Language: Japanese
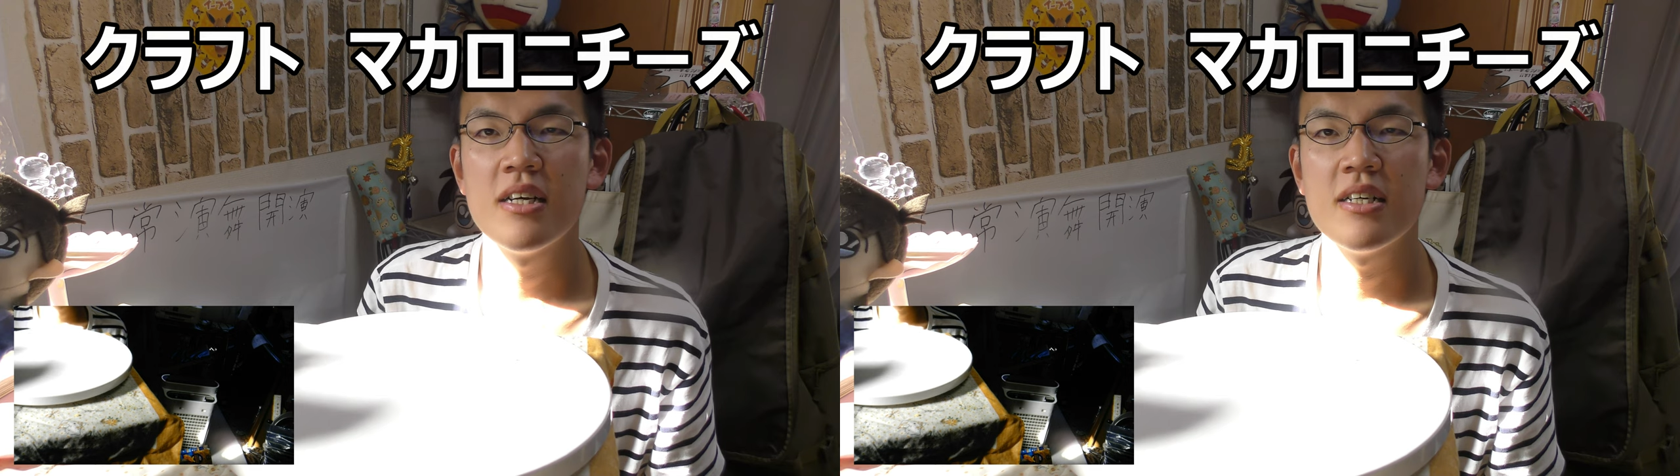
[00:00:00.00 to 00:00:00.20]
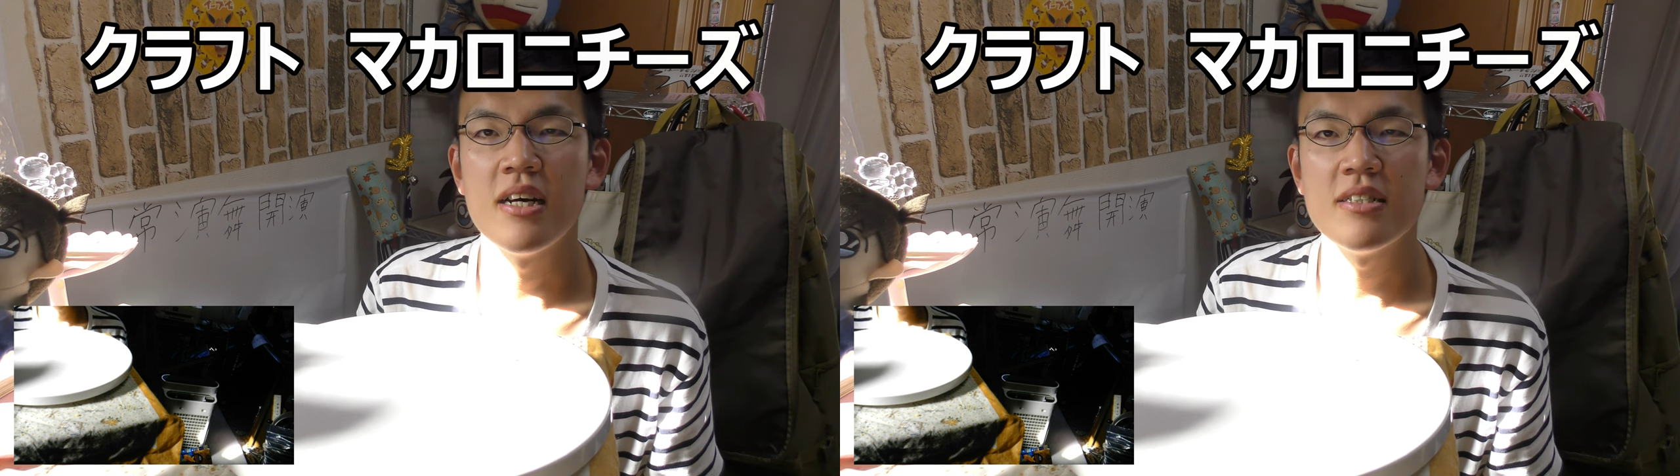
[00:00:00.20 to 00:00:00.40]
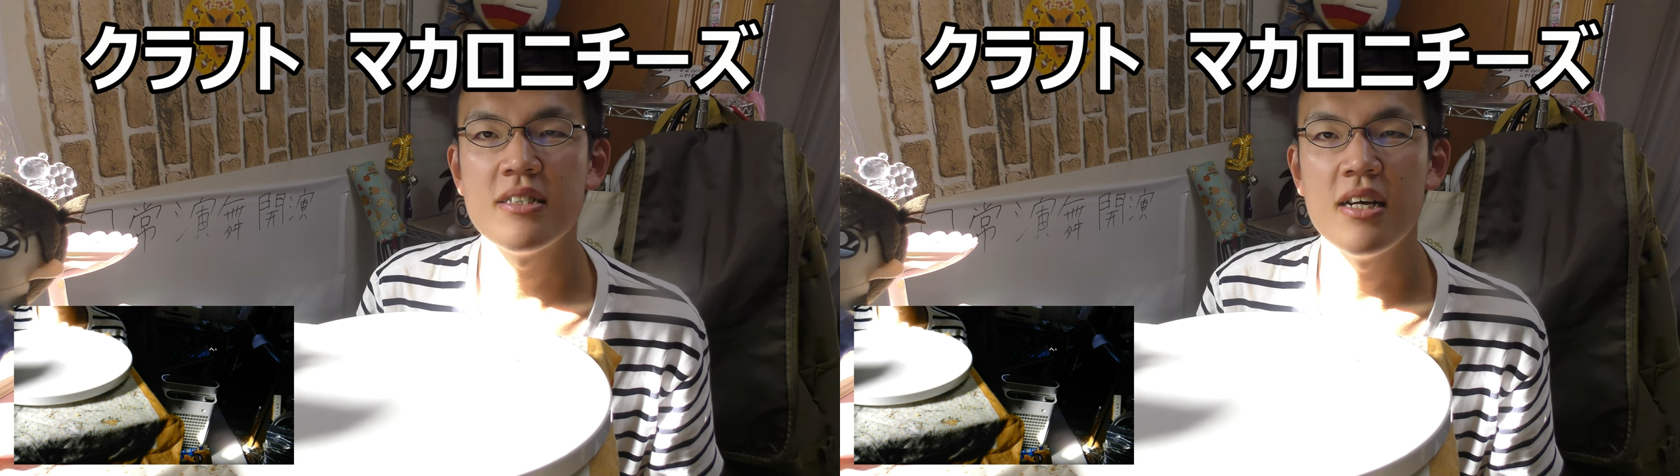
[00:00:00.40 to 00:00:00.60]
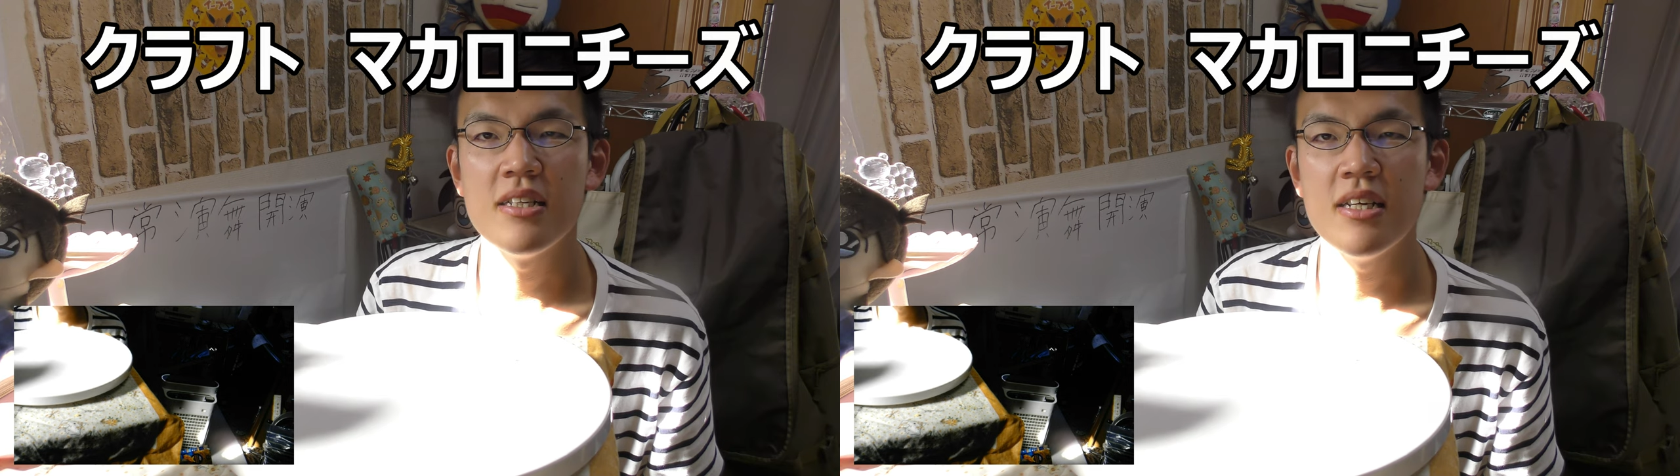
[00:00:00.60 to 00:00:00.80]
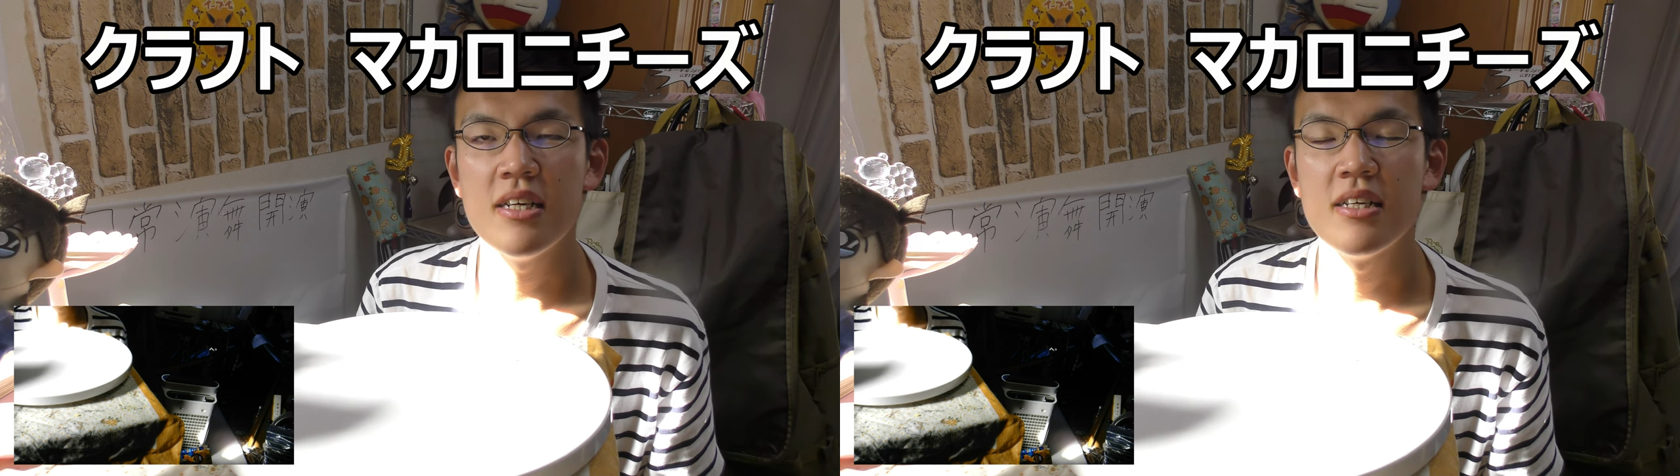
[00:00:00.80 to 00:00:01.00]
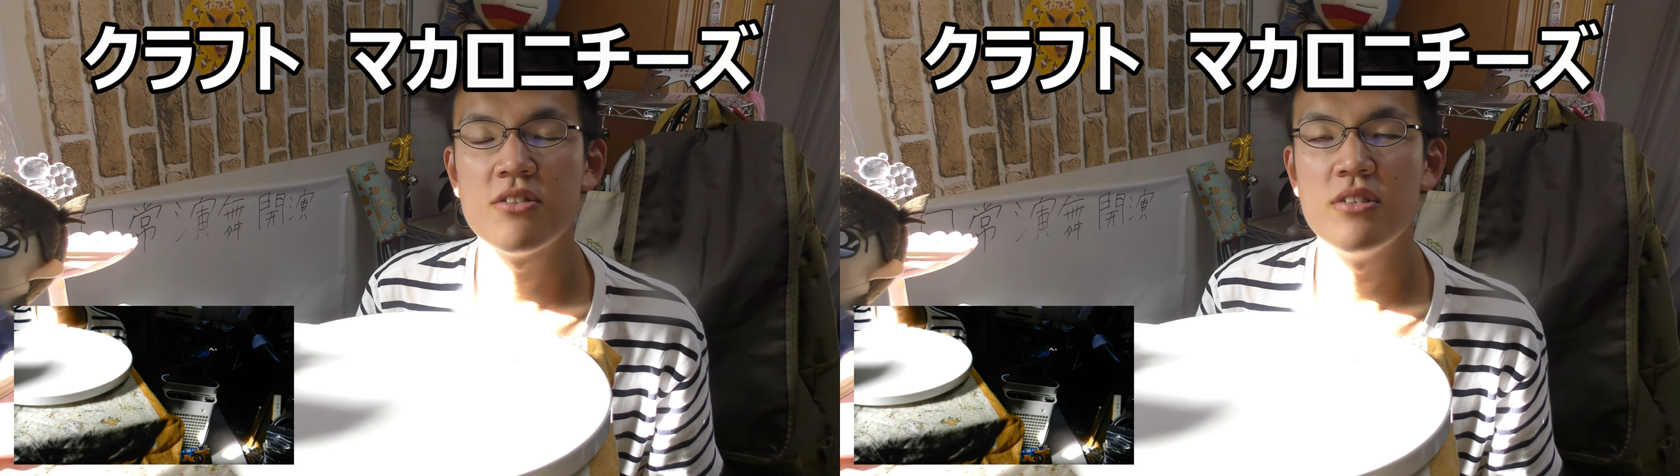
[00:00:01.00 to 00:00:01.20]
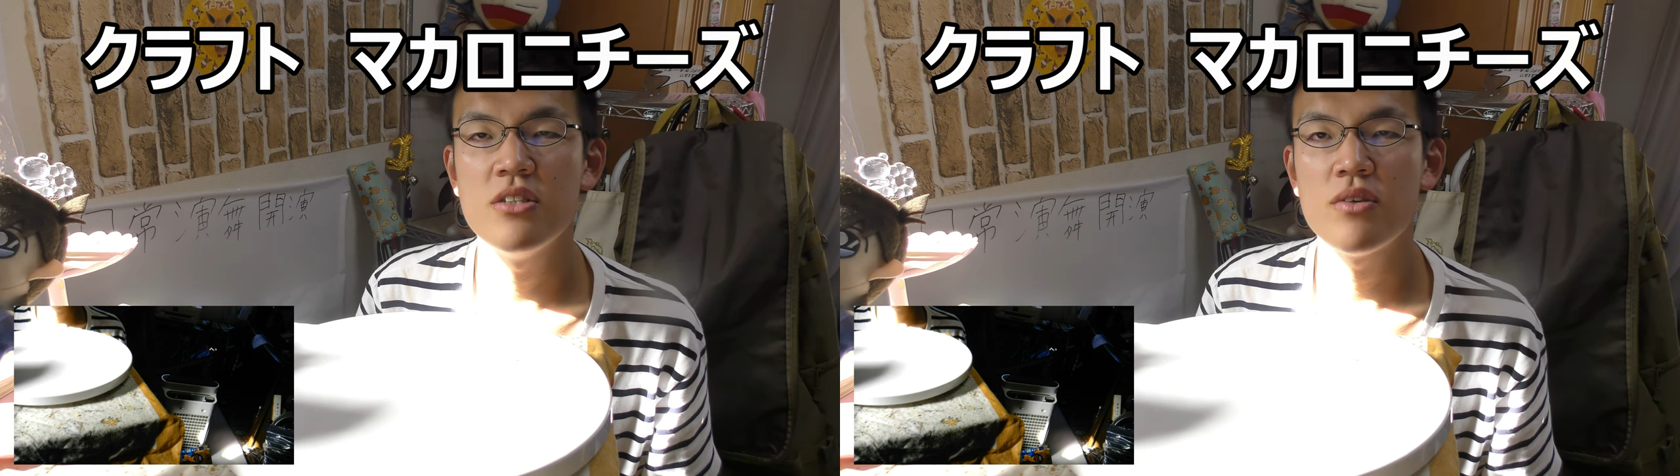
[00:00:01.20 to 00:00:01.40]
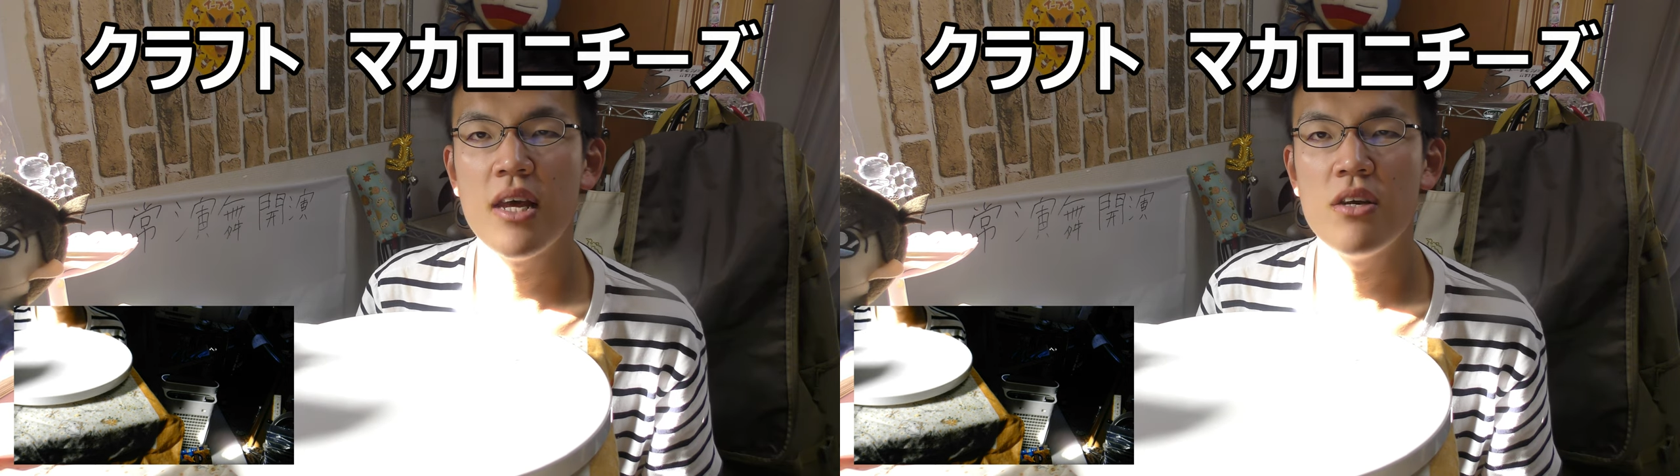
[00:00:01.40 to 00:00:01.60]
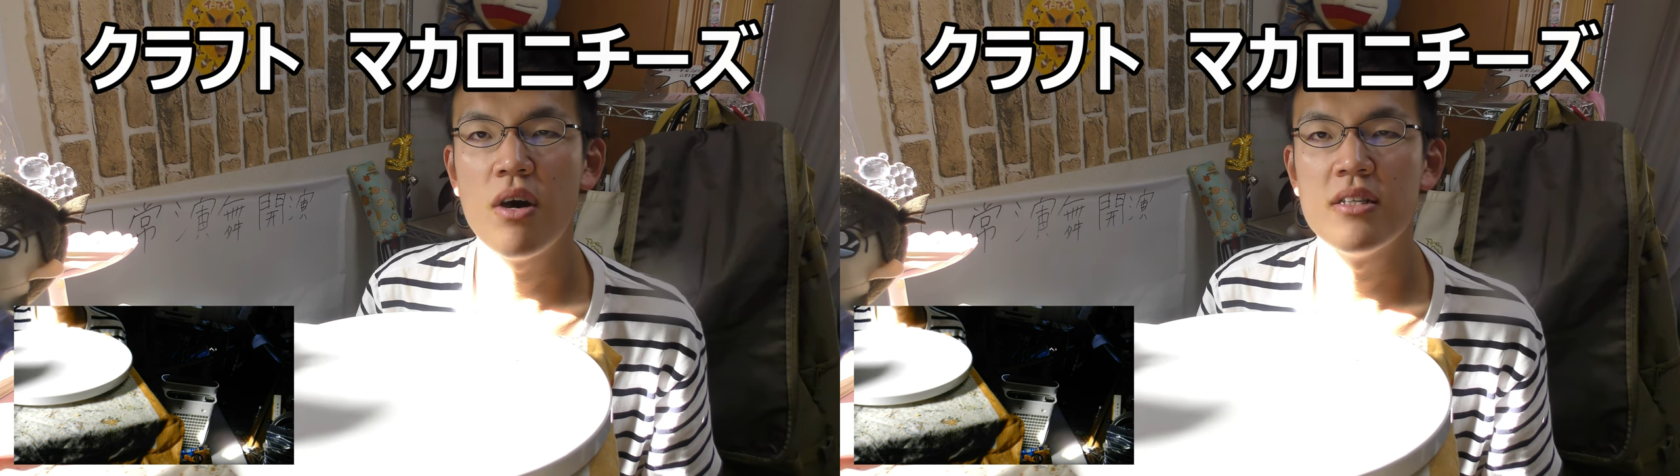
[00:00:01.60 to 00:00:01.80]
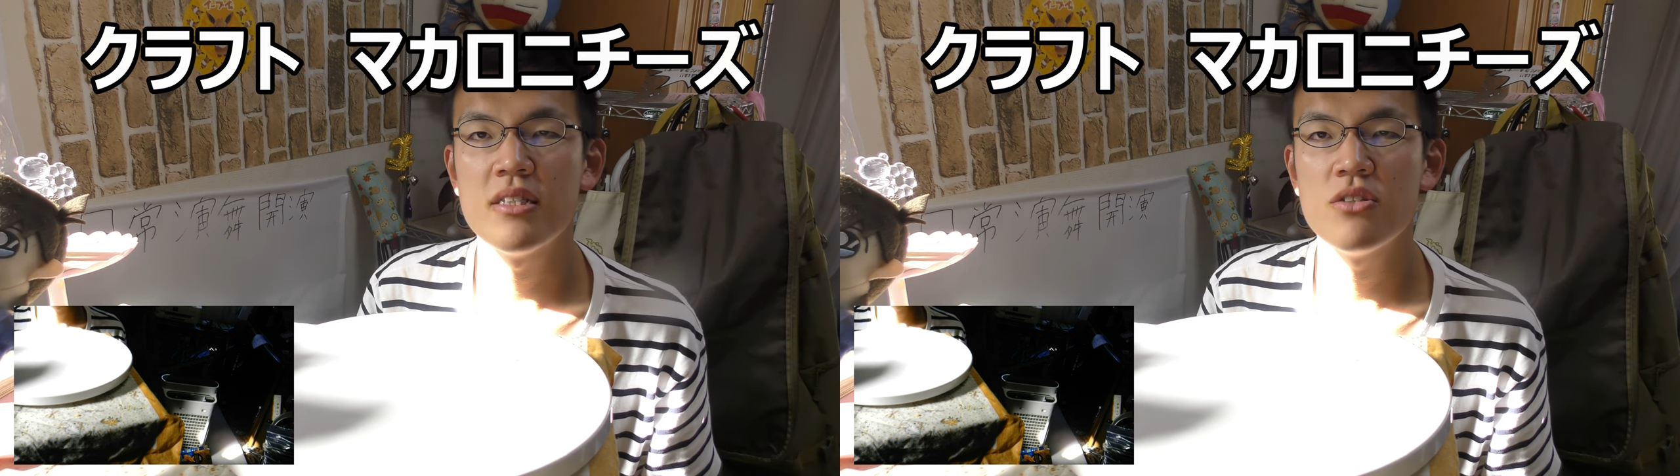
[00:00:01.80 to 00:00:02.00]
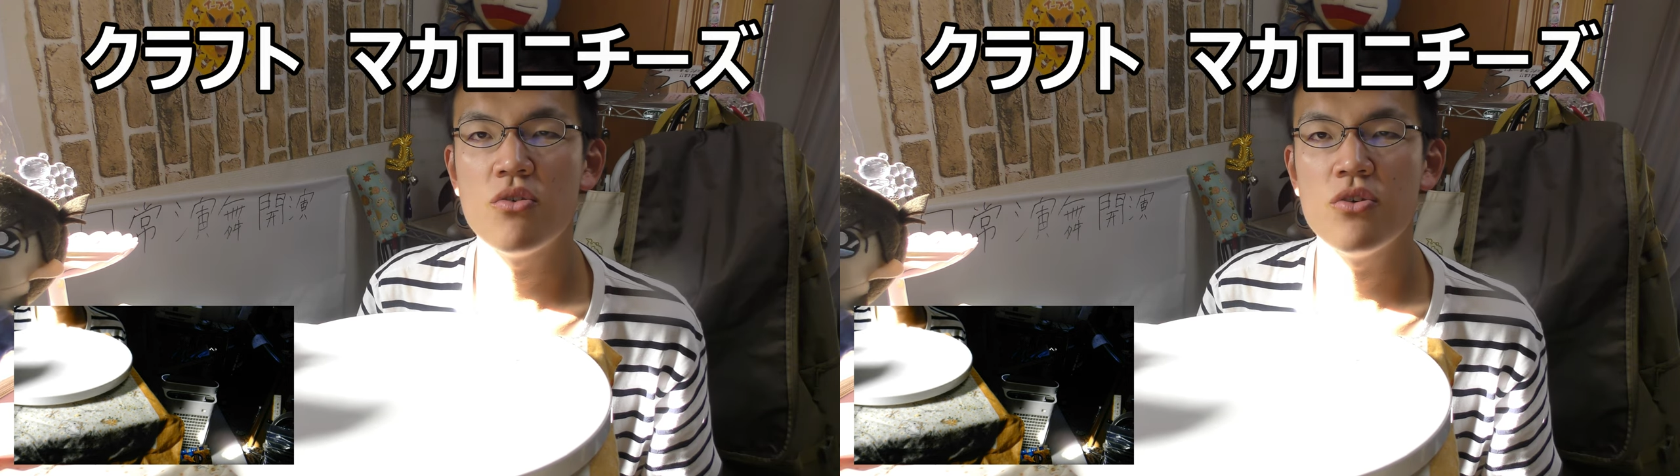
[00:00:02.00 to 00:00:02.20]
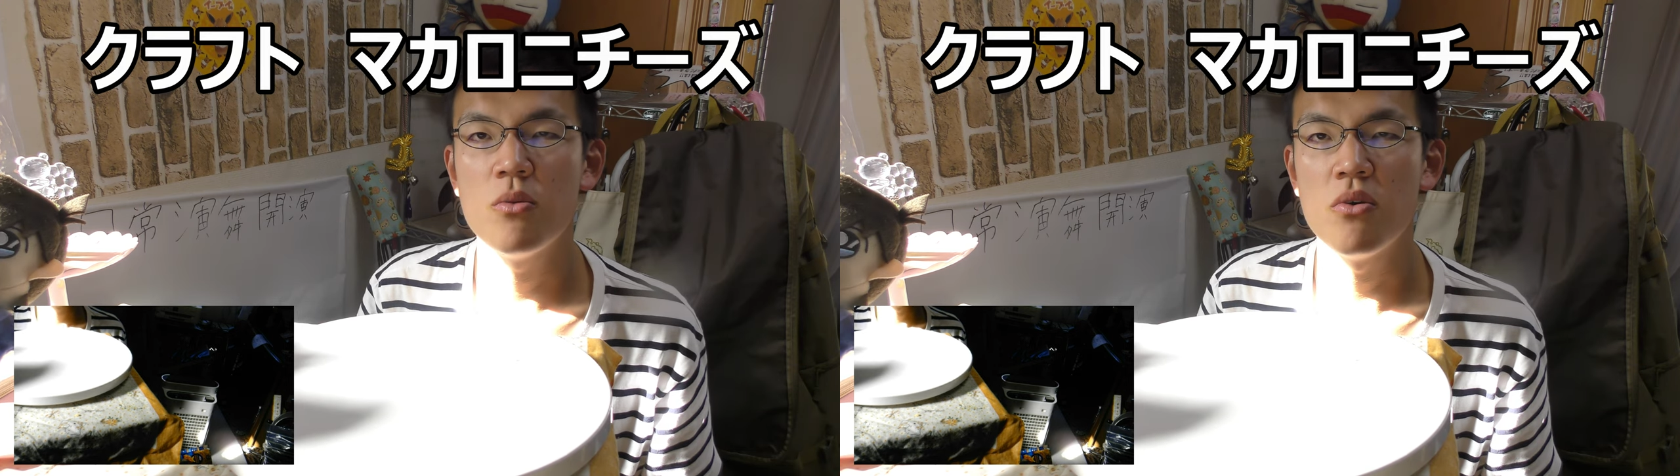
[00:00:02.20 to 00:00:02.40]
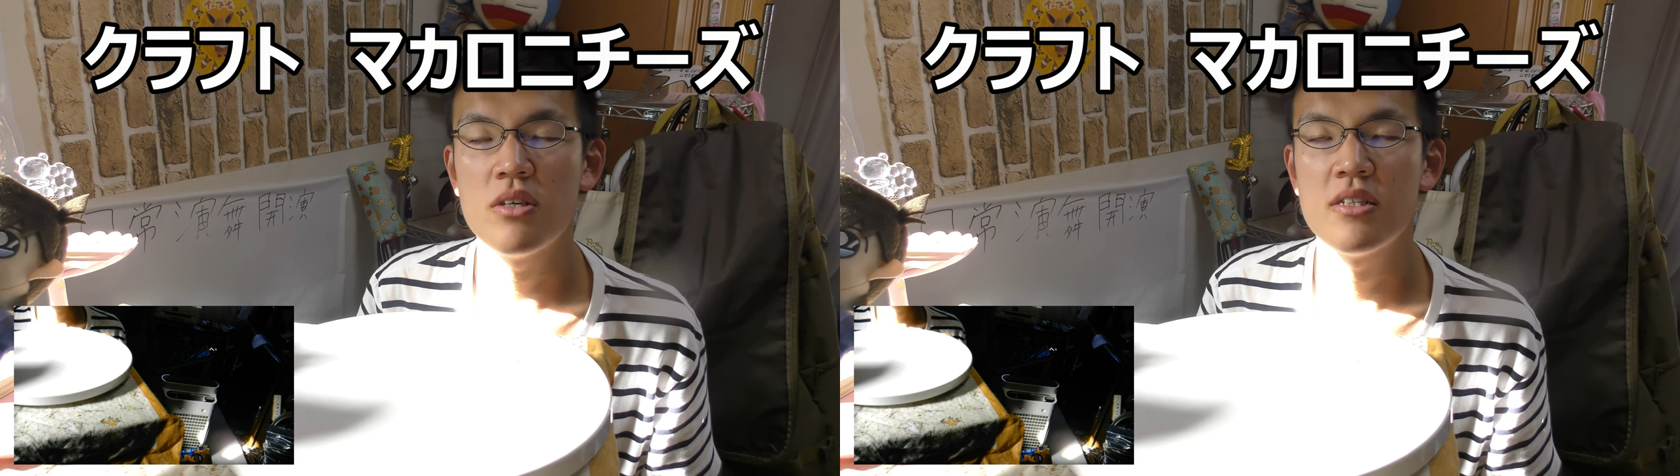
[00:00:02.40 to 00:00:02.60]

元旦に国の敬意を案じるというのも